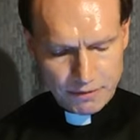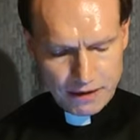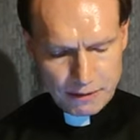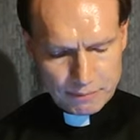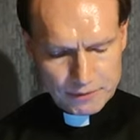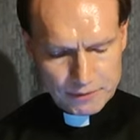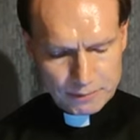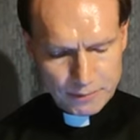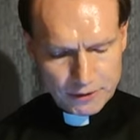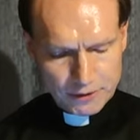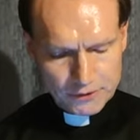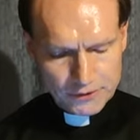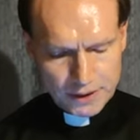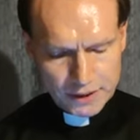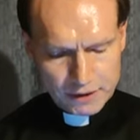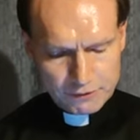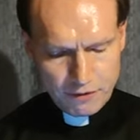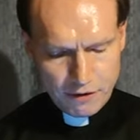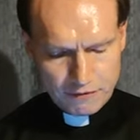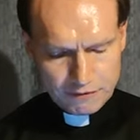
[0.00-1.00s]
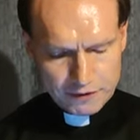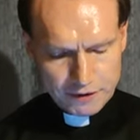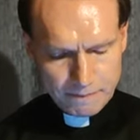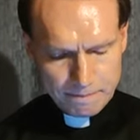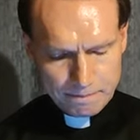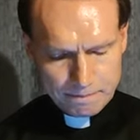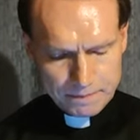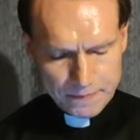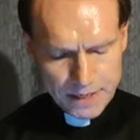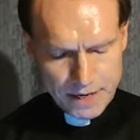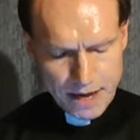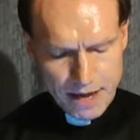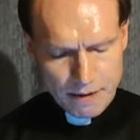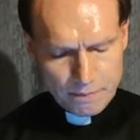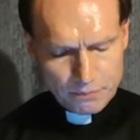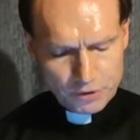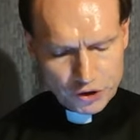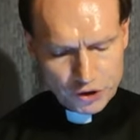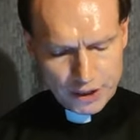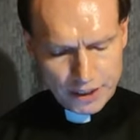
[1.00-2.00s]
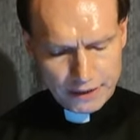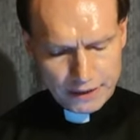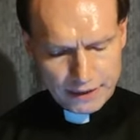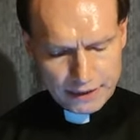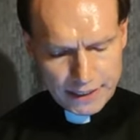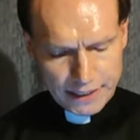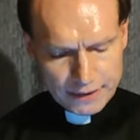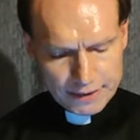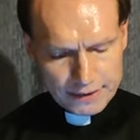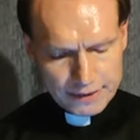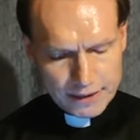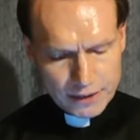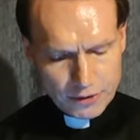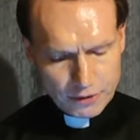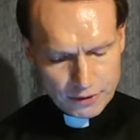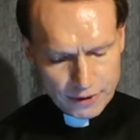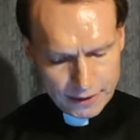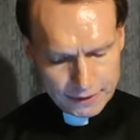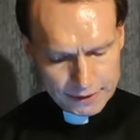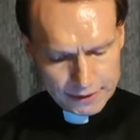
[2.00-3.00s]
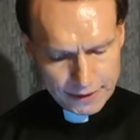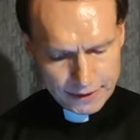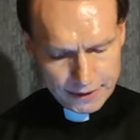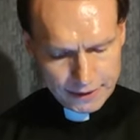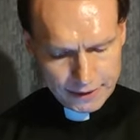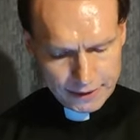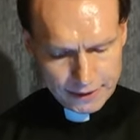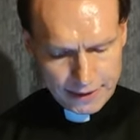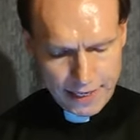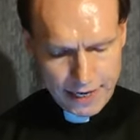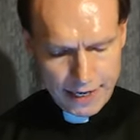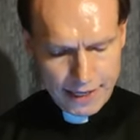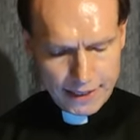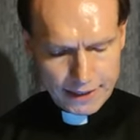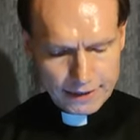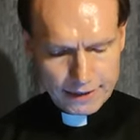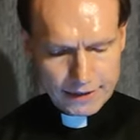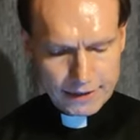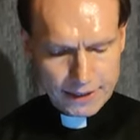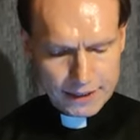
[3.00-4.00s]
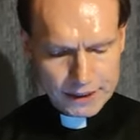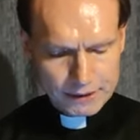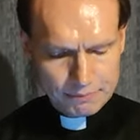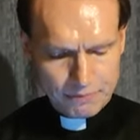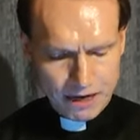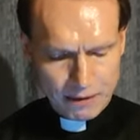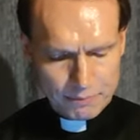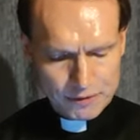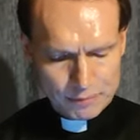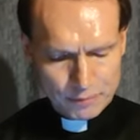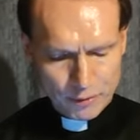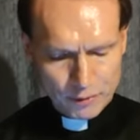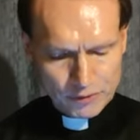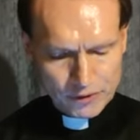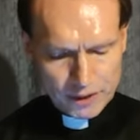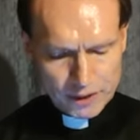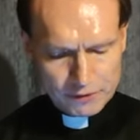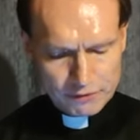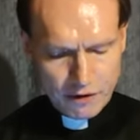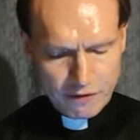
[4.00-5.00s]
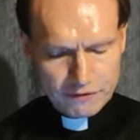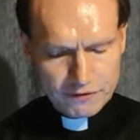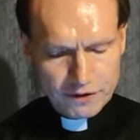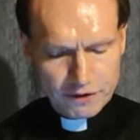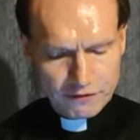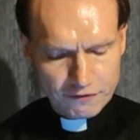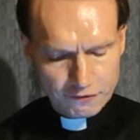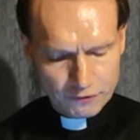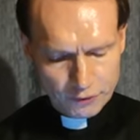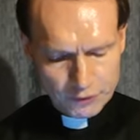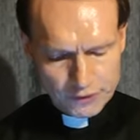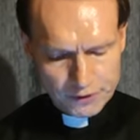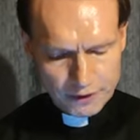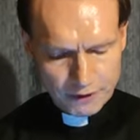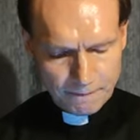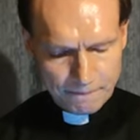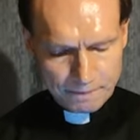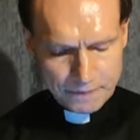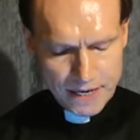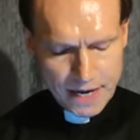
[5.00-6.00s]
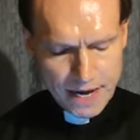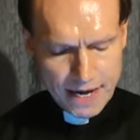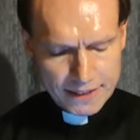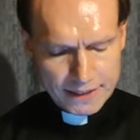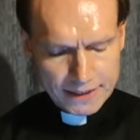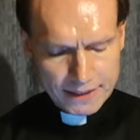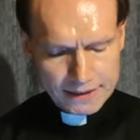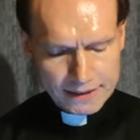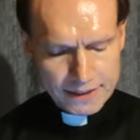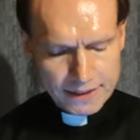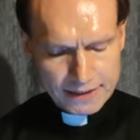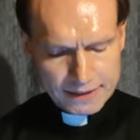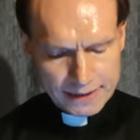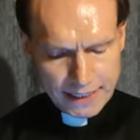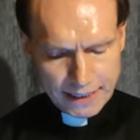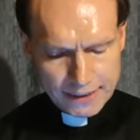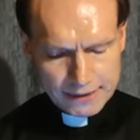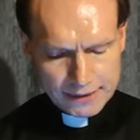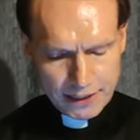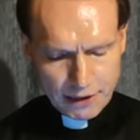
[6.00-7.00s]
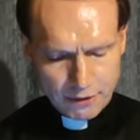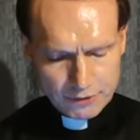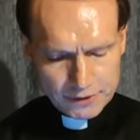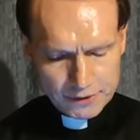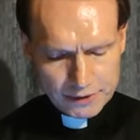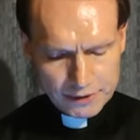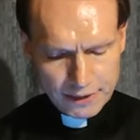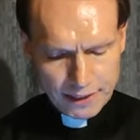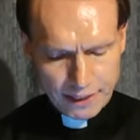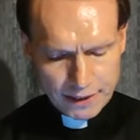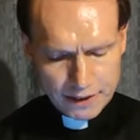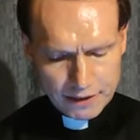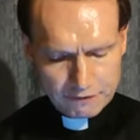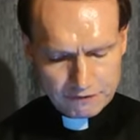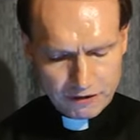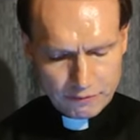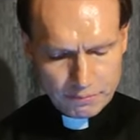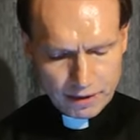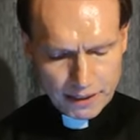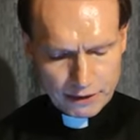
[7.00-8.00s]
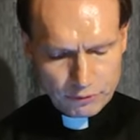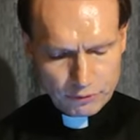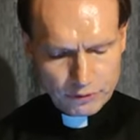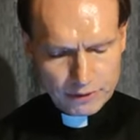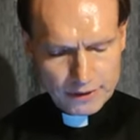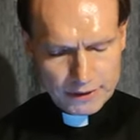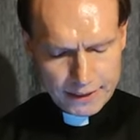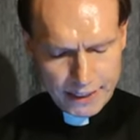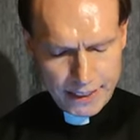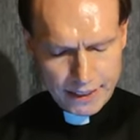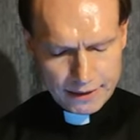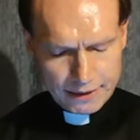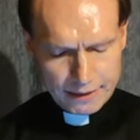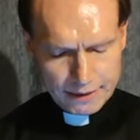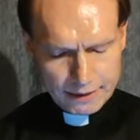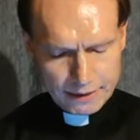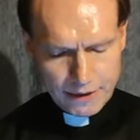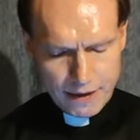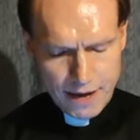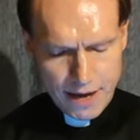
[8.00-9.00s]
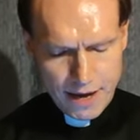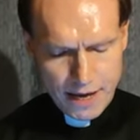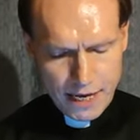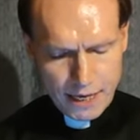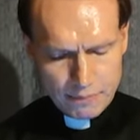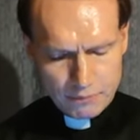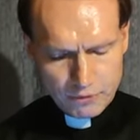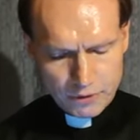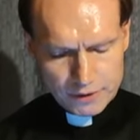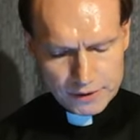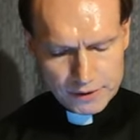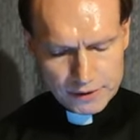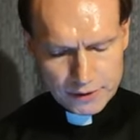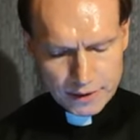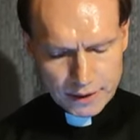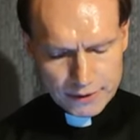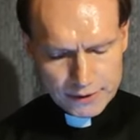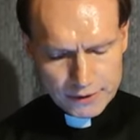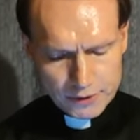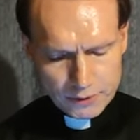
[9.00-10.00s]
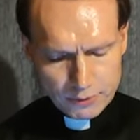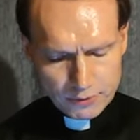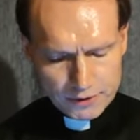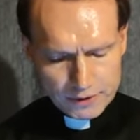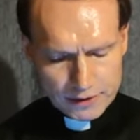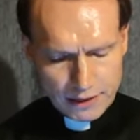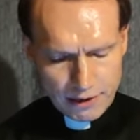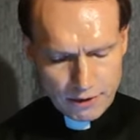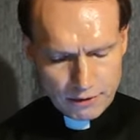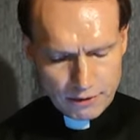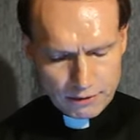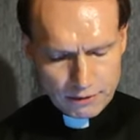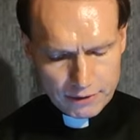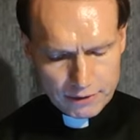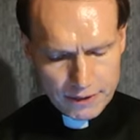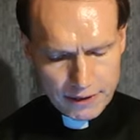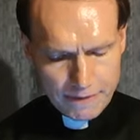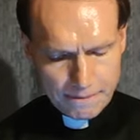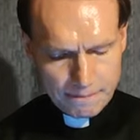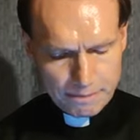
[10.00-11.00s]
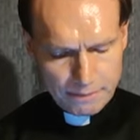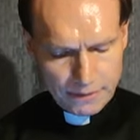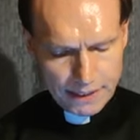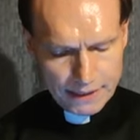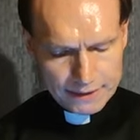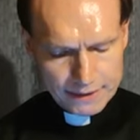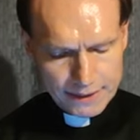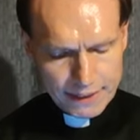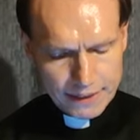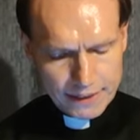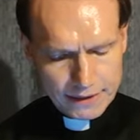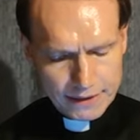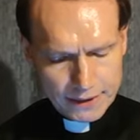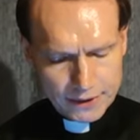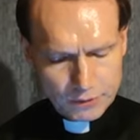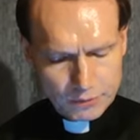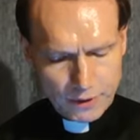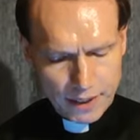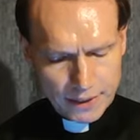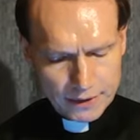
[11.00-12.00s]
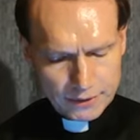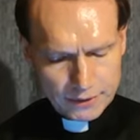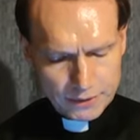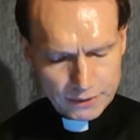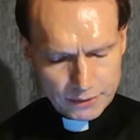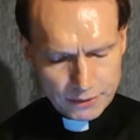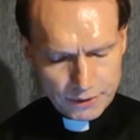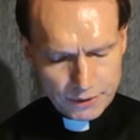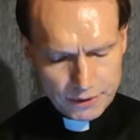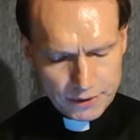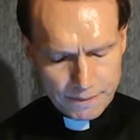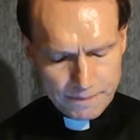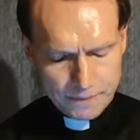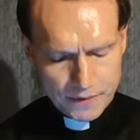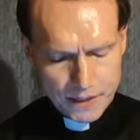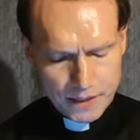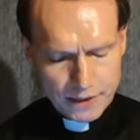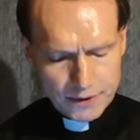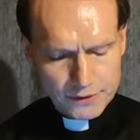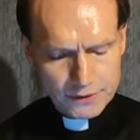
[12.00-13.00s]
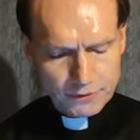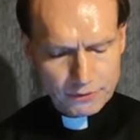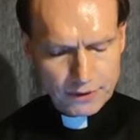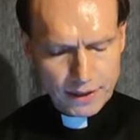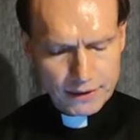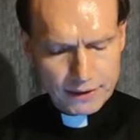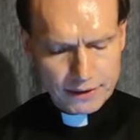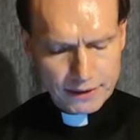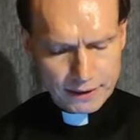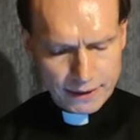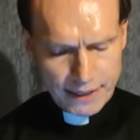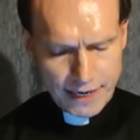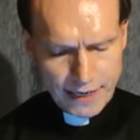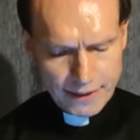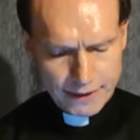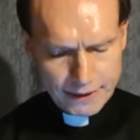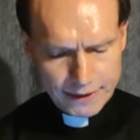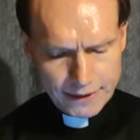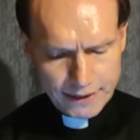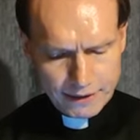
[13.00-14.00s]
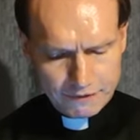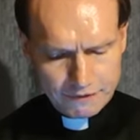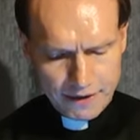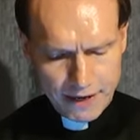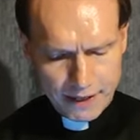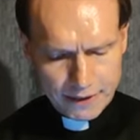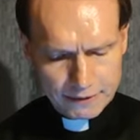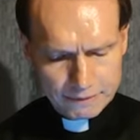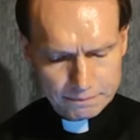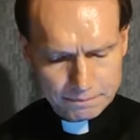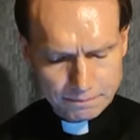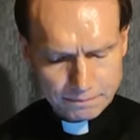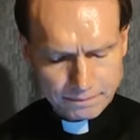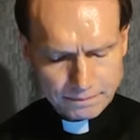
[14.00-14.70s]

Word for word: Papst Pius XII? Besteht jetzt tatsächlich Klarheit, dass Papst Pius XII. wusste, dass 6000 Leichenverbrennungen täglich im Konzentrationslager Belzec nicht nur ein Gerücht, sondern Realität waren?